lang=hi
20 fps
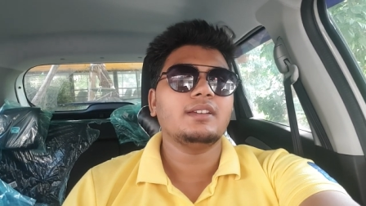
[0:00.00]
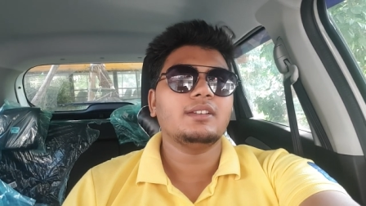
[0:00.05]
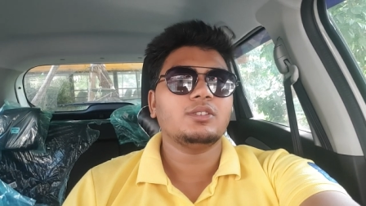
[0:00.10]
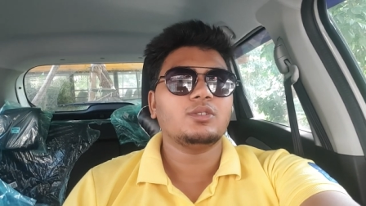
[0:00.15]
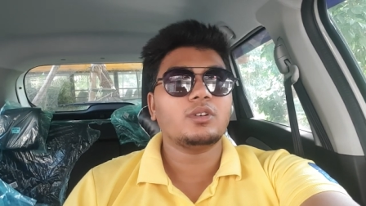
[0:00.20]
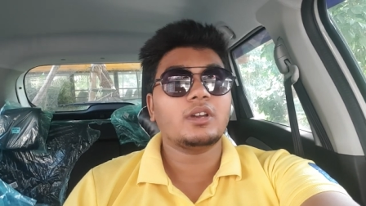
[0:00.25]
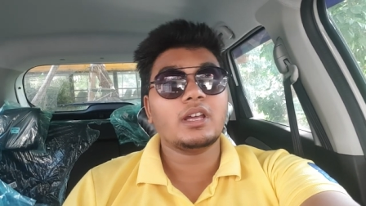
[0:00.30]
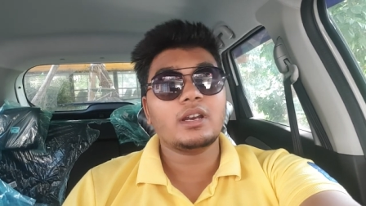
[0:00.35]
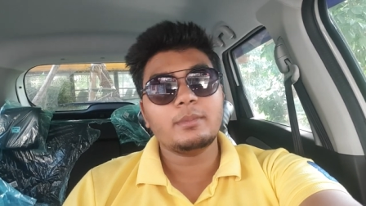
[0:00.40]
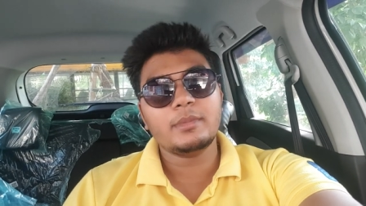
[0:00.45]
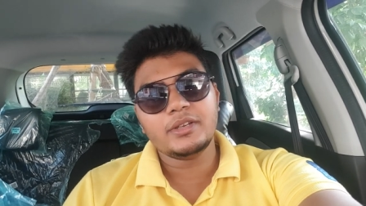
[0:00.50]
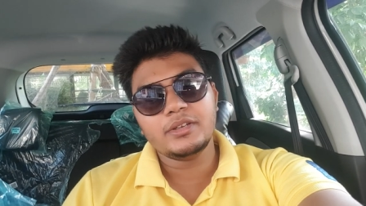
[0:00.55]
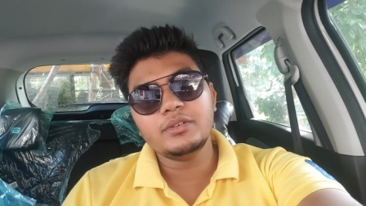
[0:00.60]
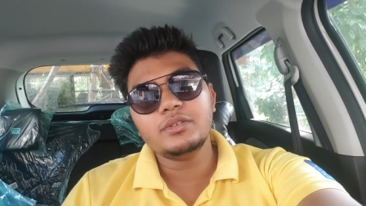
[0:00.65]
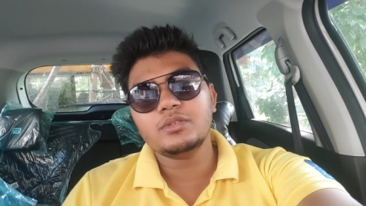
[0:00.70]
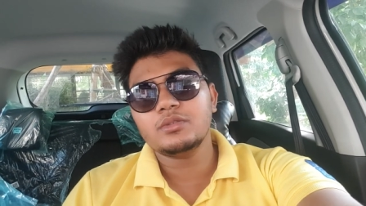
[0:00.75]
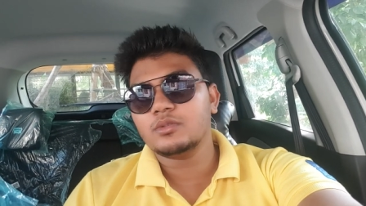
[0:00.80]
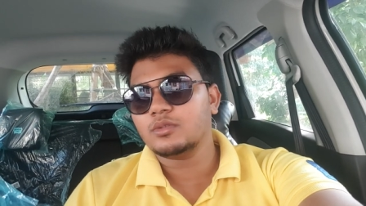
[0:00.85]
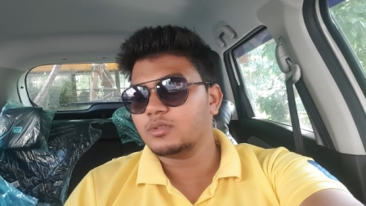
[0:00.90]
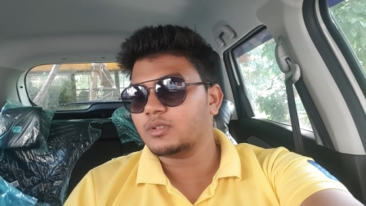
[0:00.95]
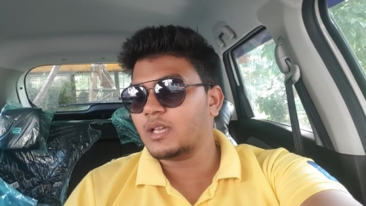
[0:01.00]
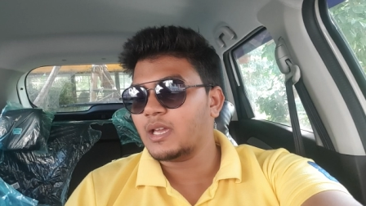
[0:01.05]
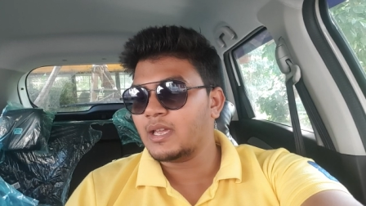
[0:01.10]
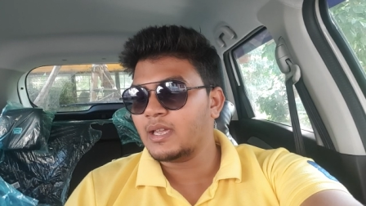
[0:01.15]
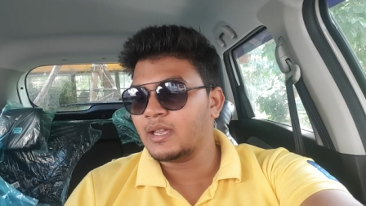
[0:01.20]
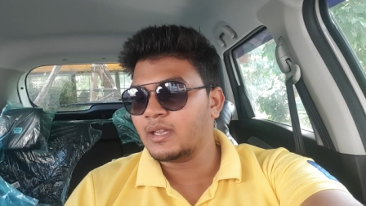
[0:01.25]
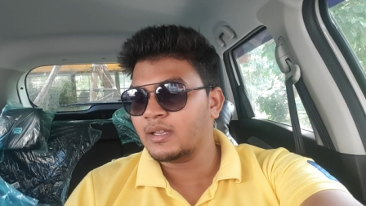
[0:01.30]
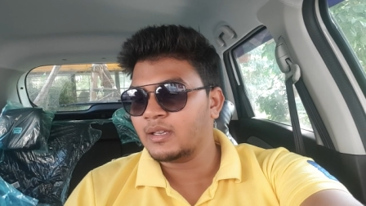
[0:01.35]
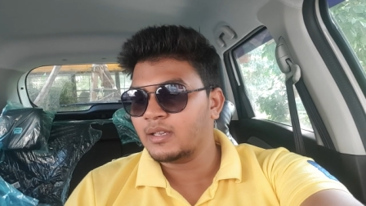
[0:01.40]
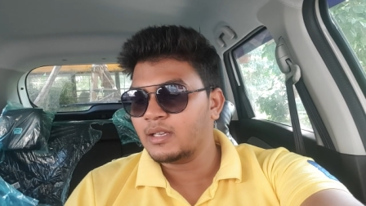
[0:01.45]
तो घर में इशू होता
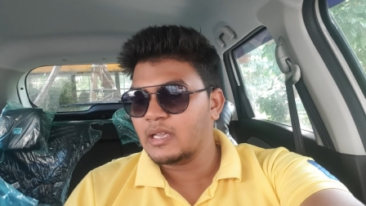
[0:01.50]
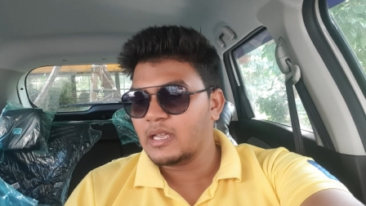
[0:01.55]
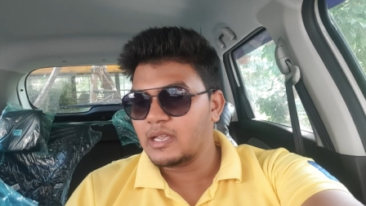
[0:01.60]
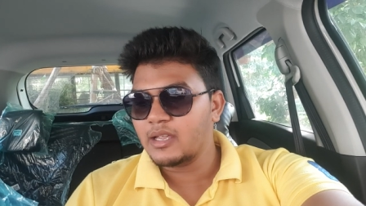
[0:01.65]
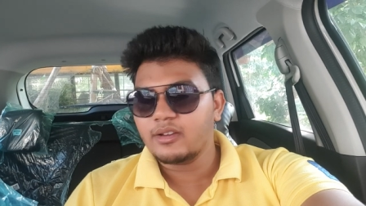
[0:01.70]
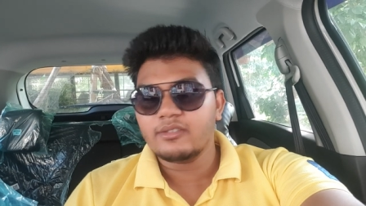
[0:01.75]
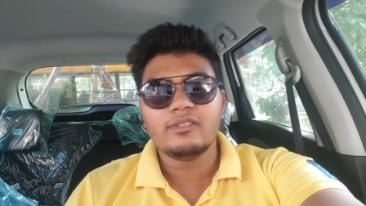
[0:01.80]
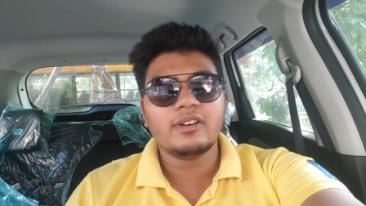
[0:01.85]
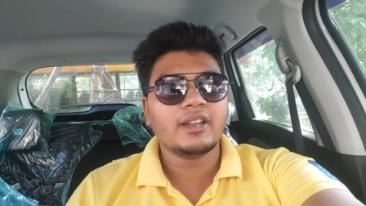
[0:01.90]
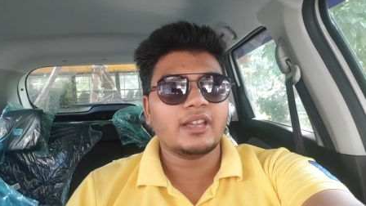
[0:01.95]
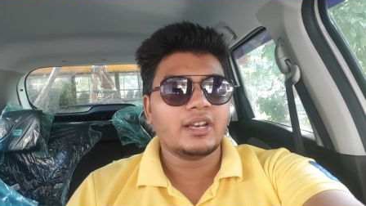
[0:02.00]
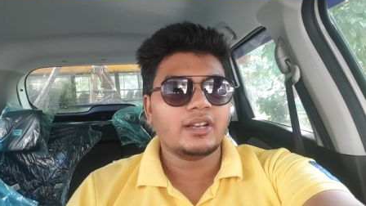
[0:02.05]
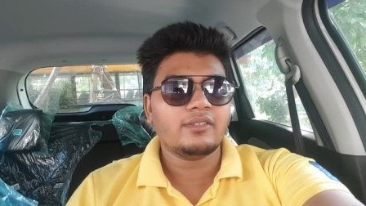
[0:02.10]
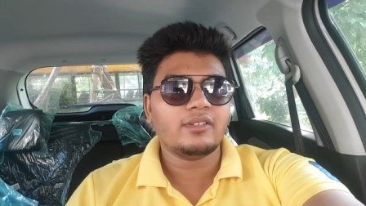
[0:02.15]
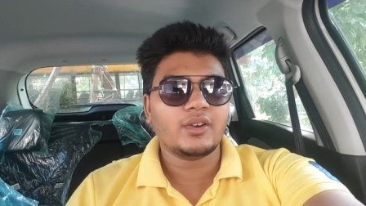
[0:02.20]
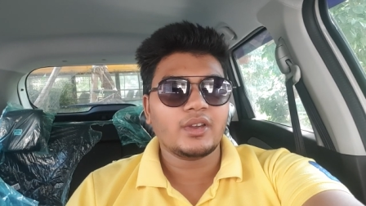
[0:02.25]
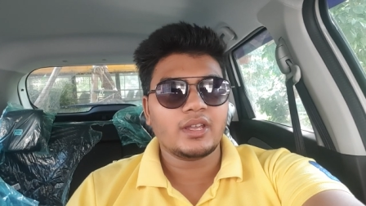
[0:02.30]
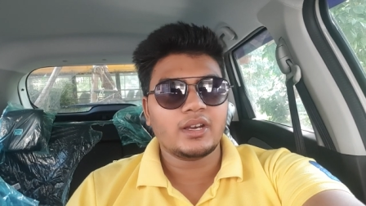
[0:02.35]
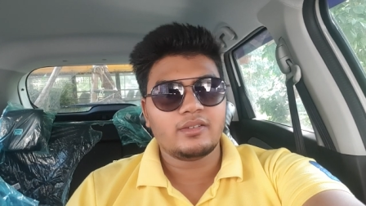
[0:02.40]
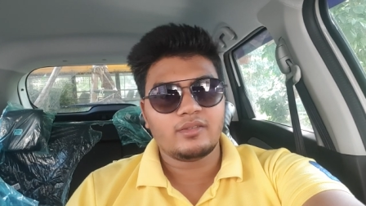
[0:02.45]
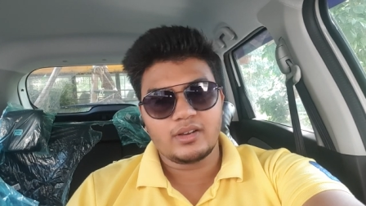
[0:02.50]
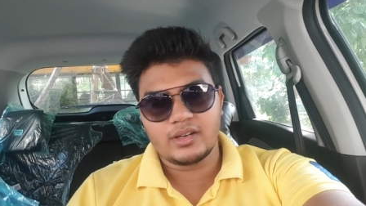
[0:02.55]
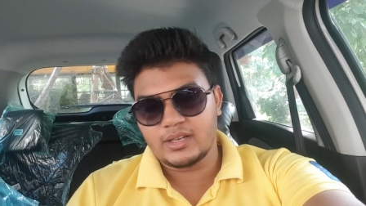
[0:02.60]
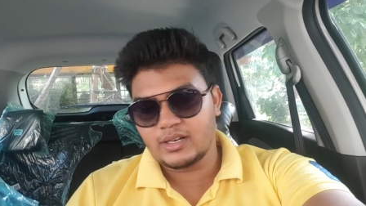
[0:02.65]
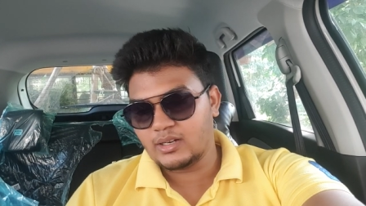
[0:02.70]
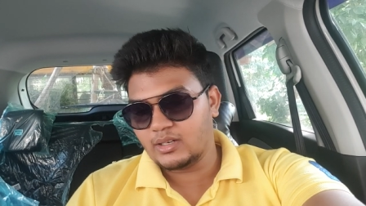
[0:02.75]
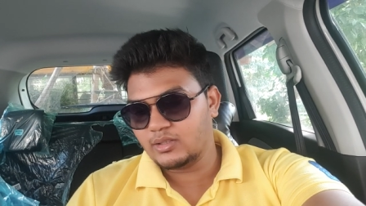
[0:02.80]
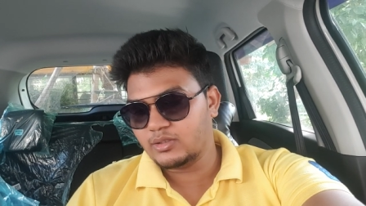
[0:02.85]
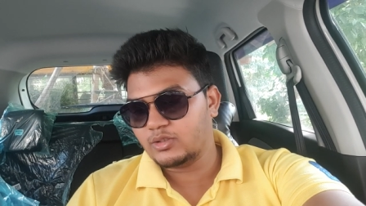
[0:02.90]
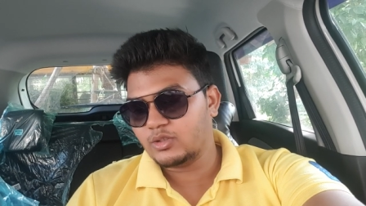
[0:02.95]
है वगैरह वगैरह वगैरह